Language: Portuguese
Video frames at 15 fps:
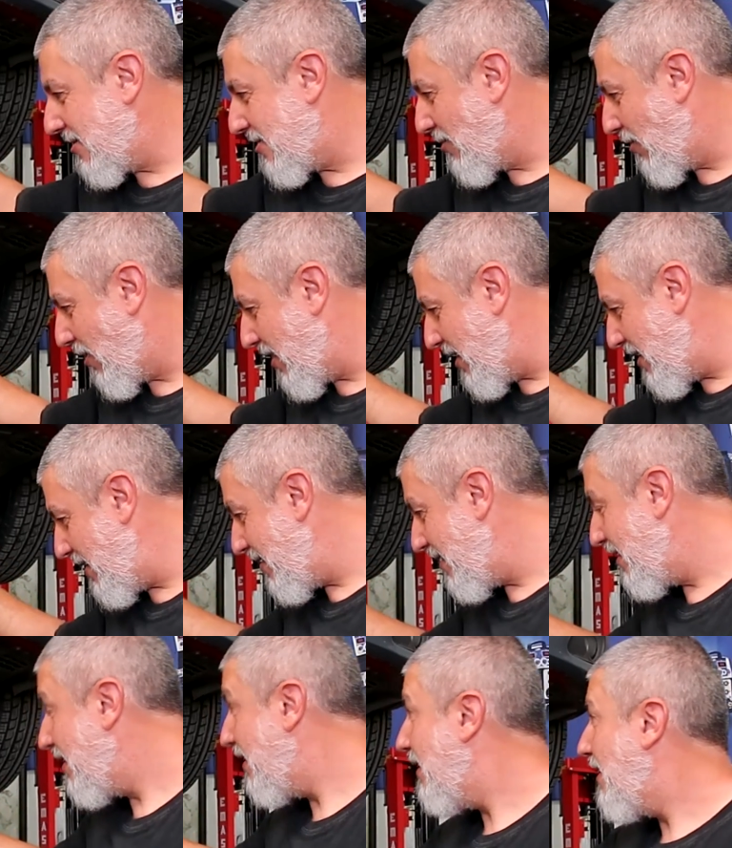esse óleo
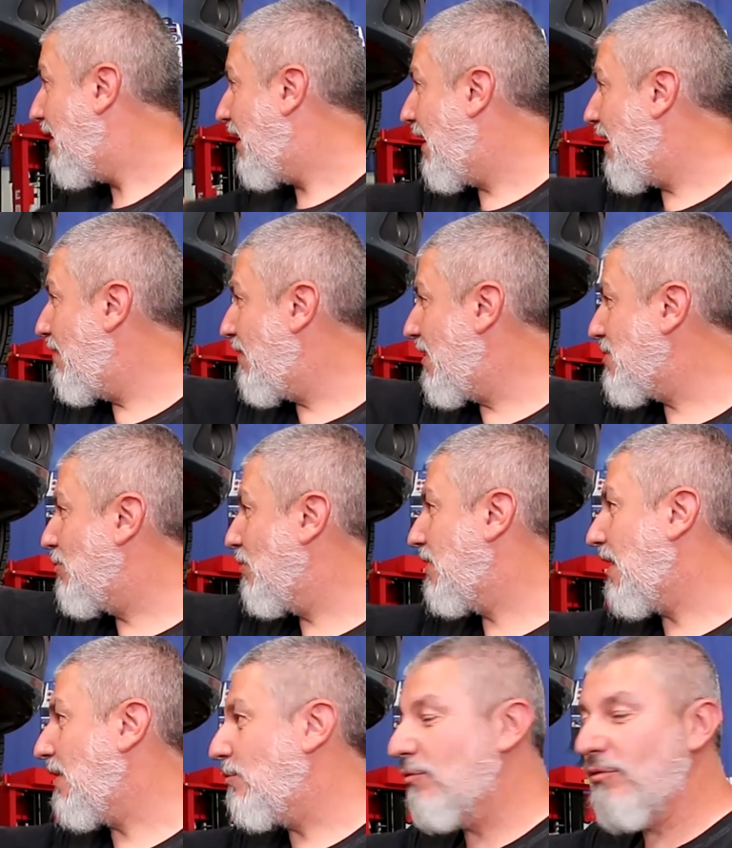aí. Aí ele vai
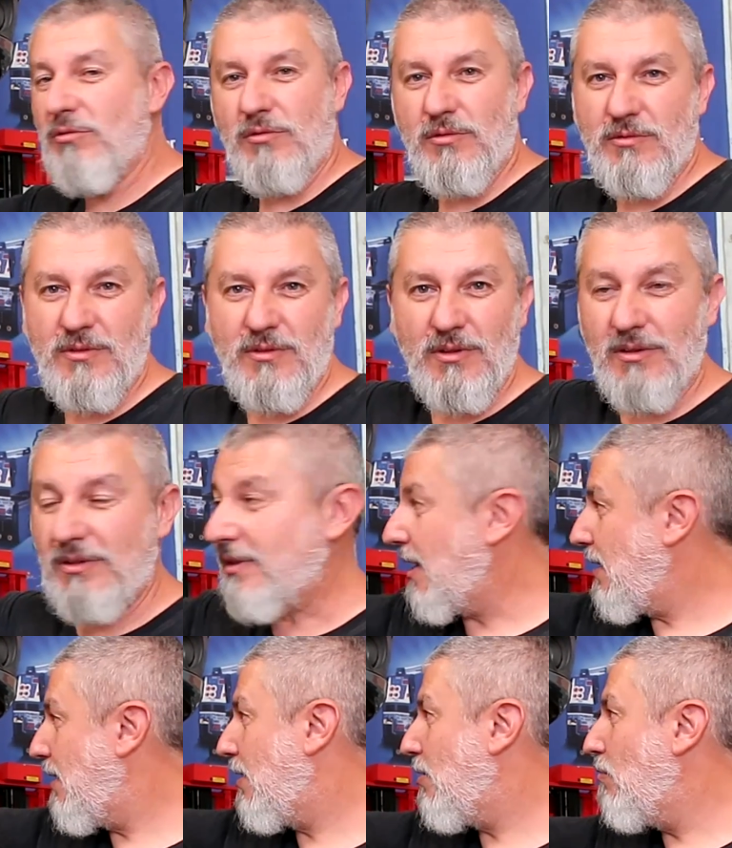esgotar tudo,
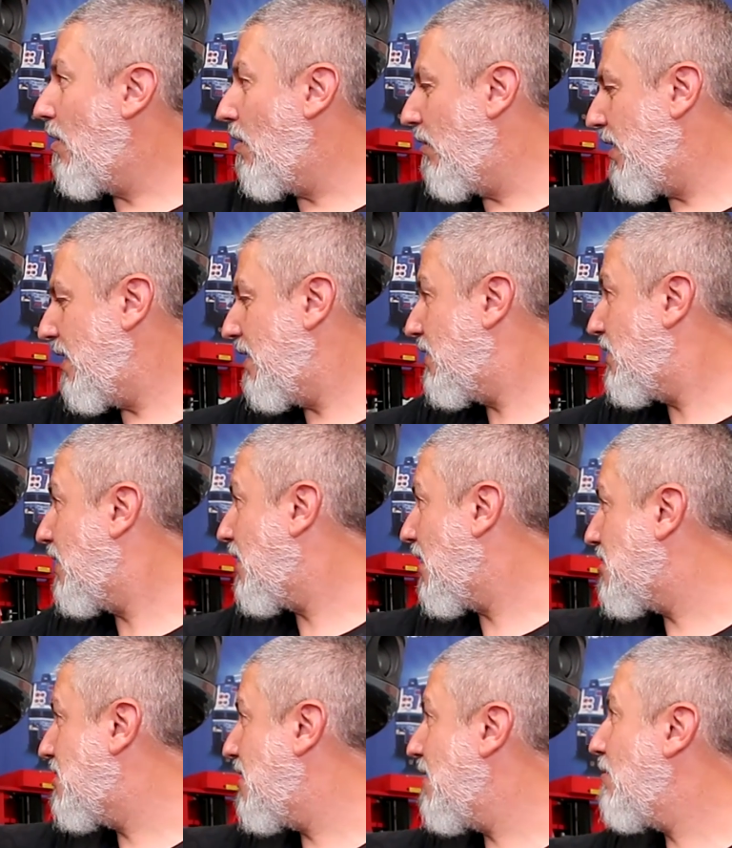né? Daqui uma horinha já está
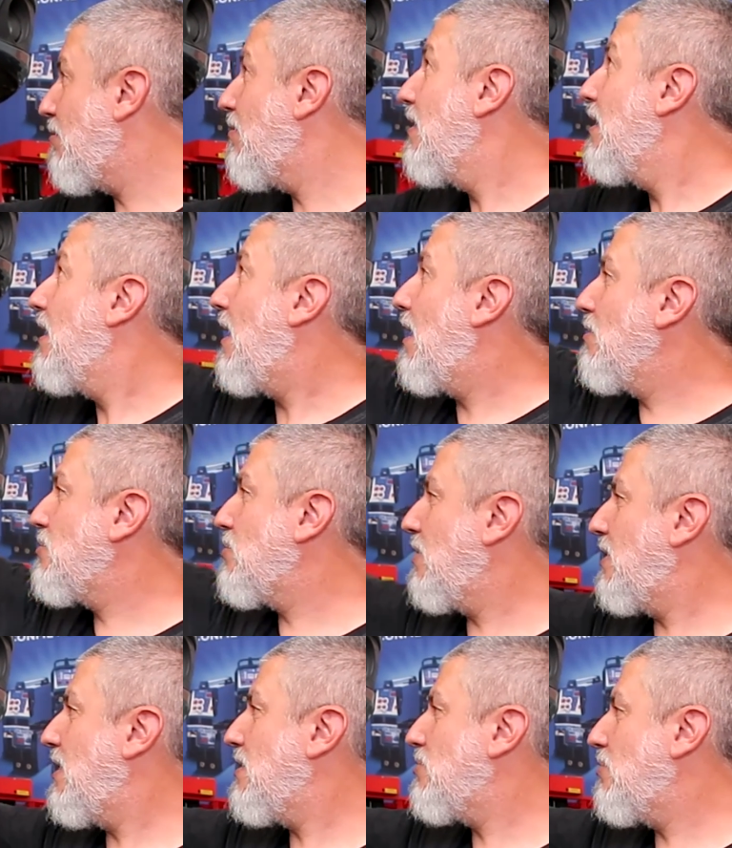seco. Aí eu só
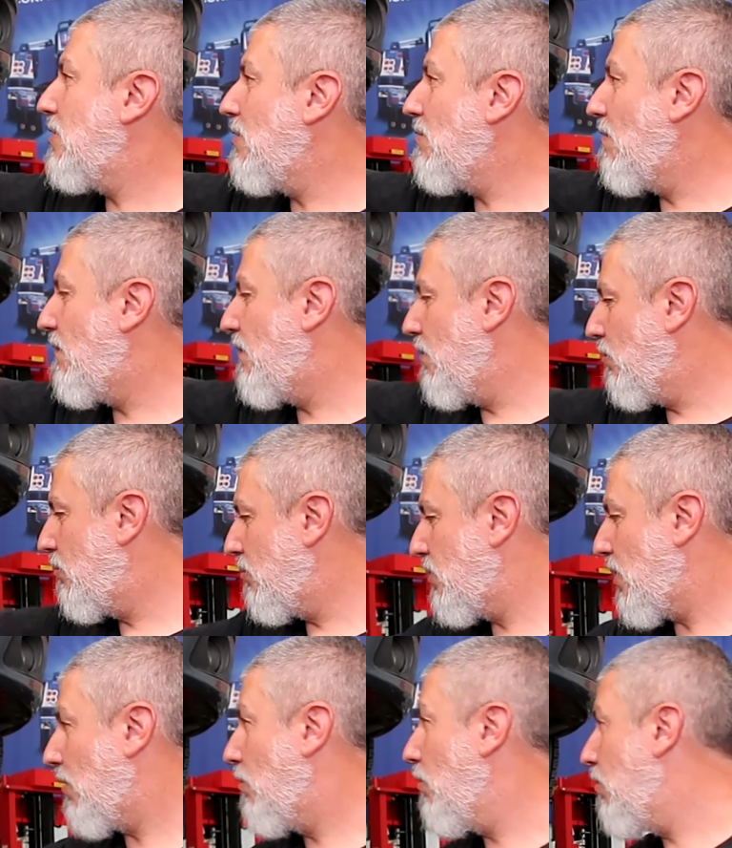desço, tiro o filtro,
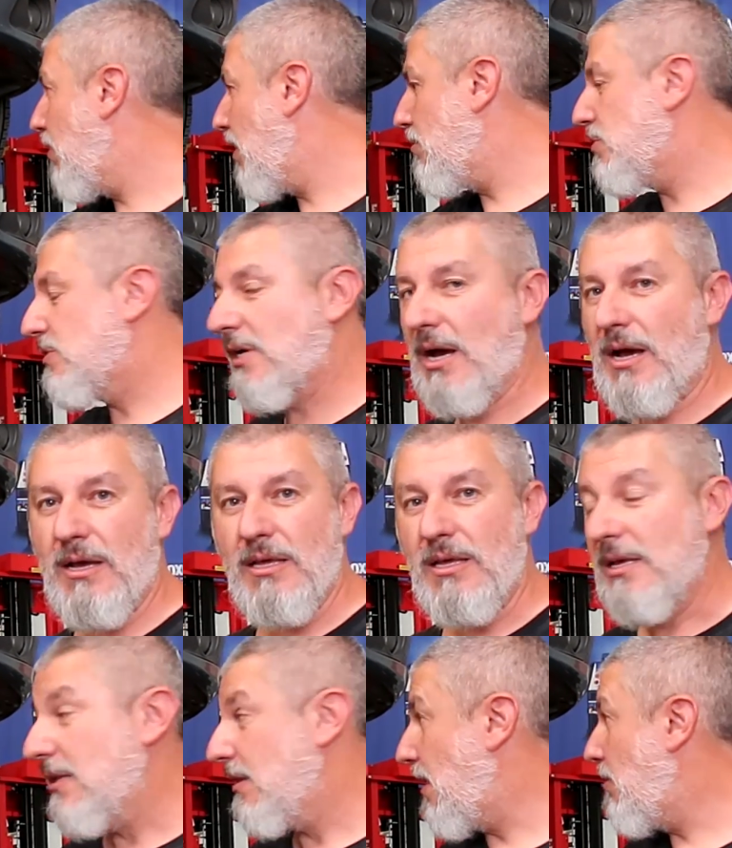já corro lá
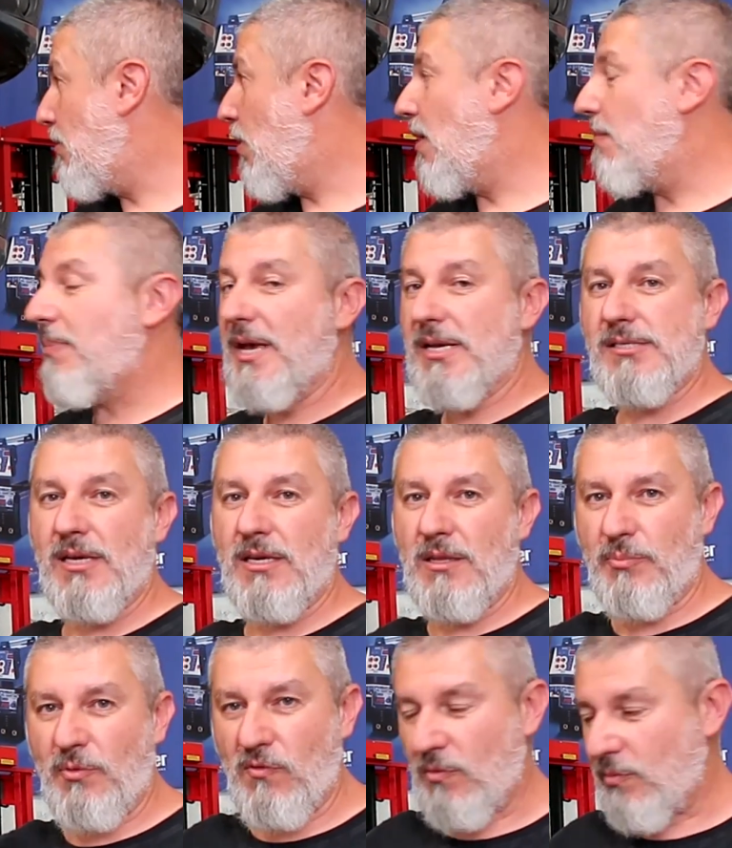buscar. Tem uma peça aí que
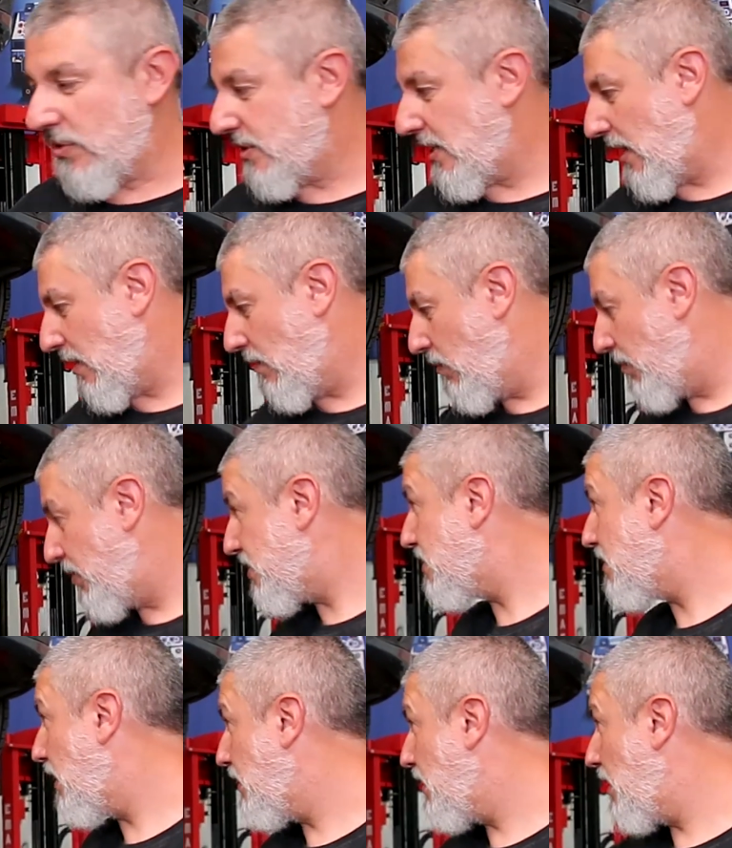depois eu vou mostrar que eu vou
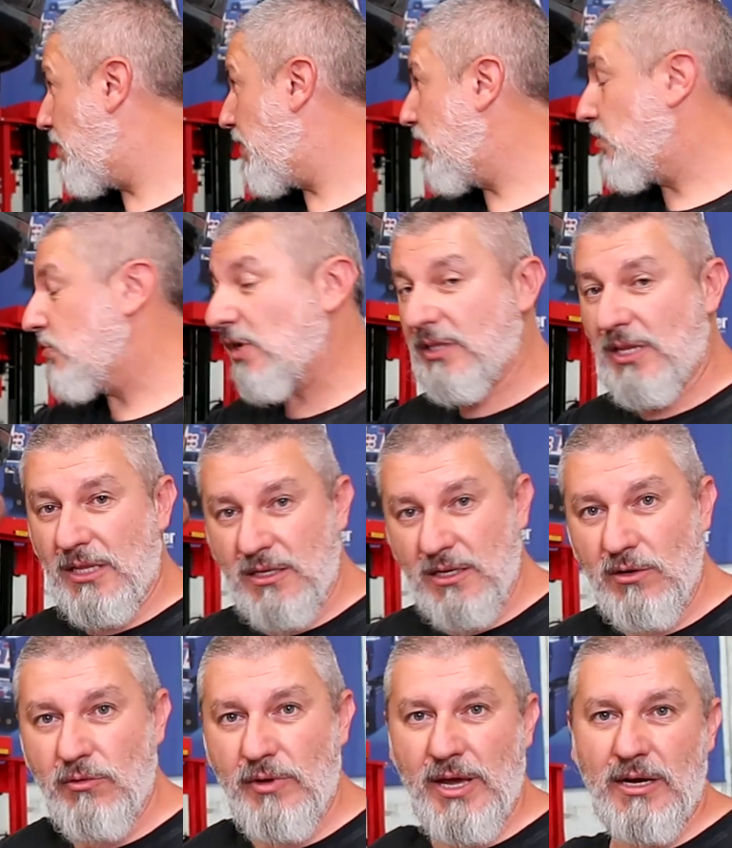precisar. De repente eu já até
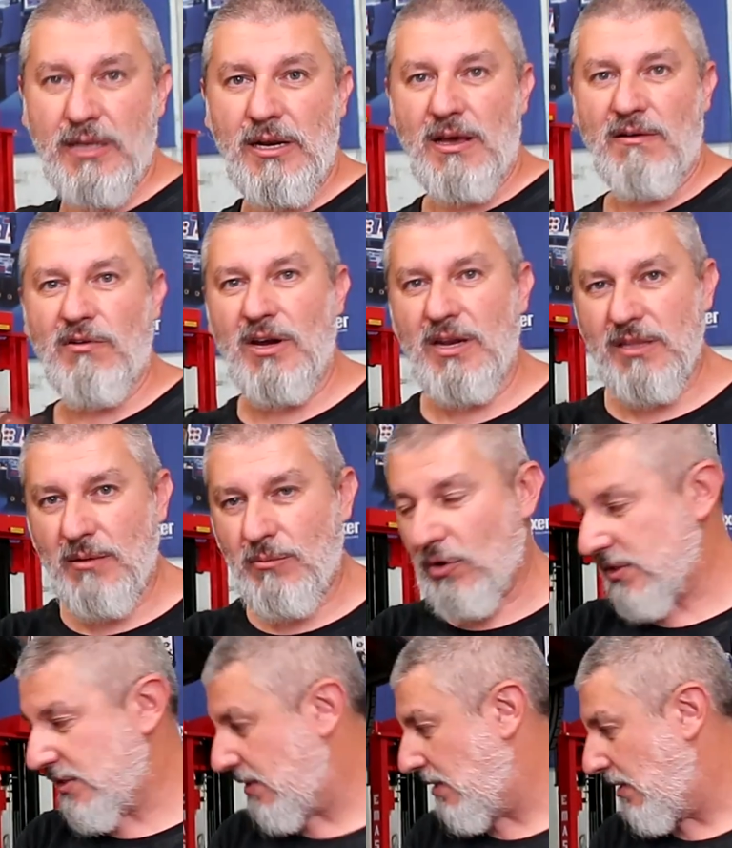tiro ela e levo ela de
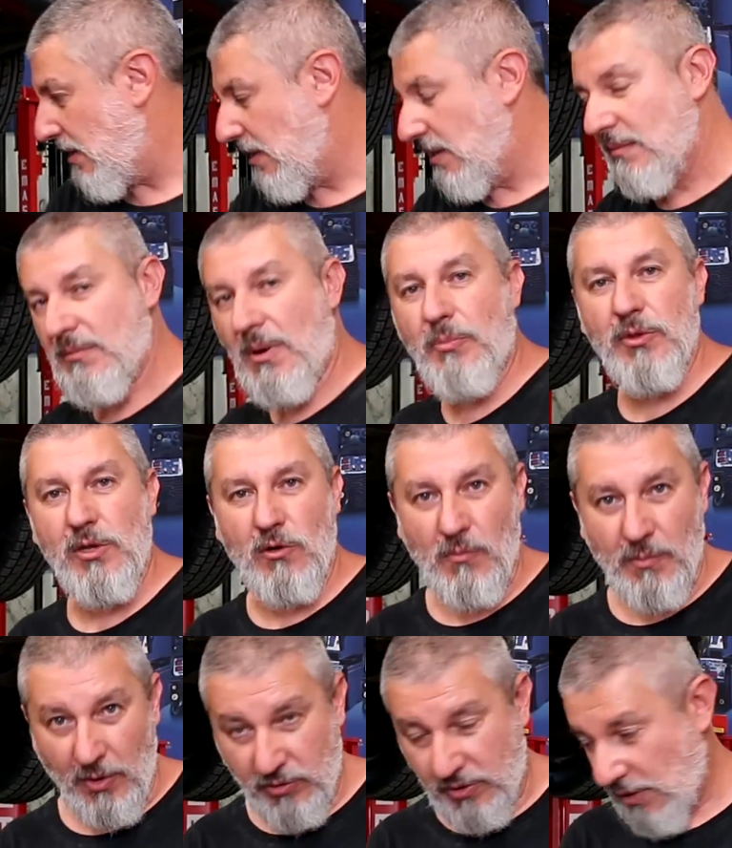amostra para poder
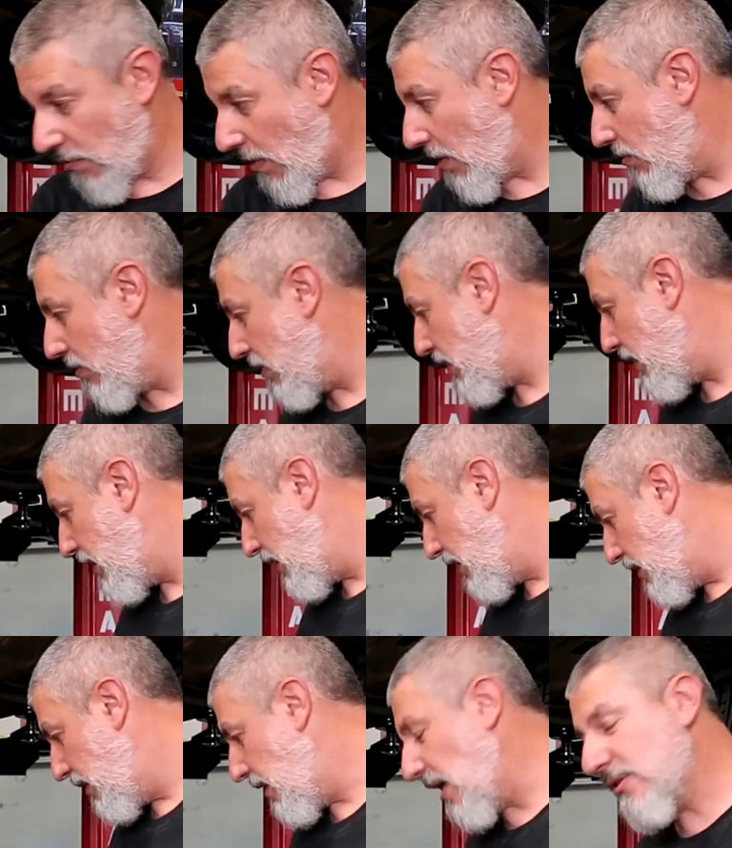comprar outro igual.
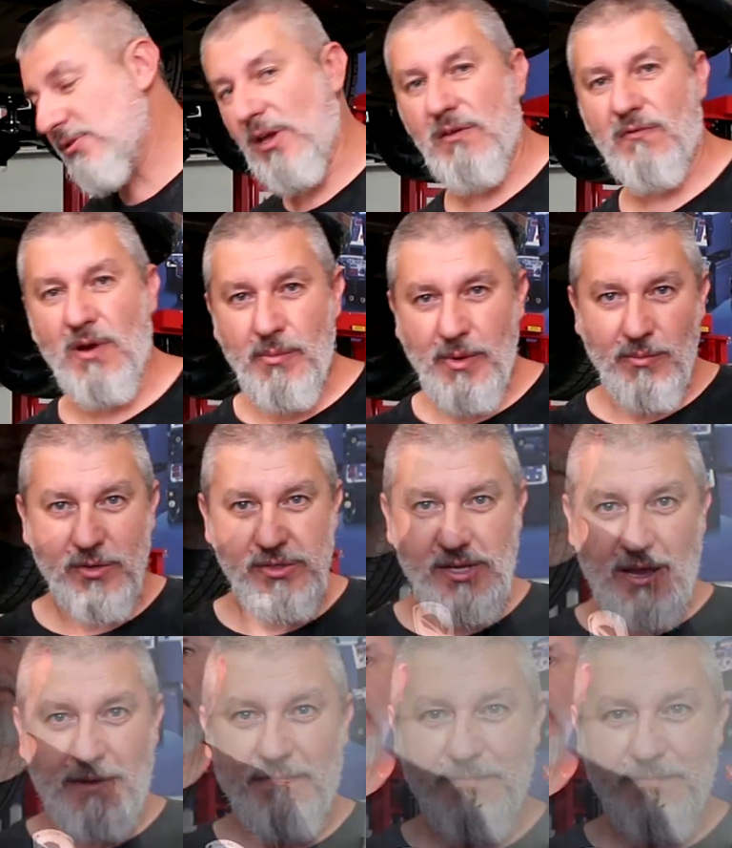E é isso aí, vamos almoçar.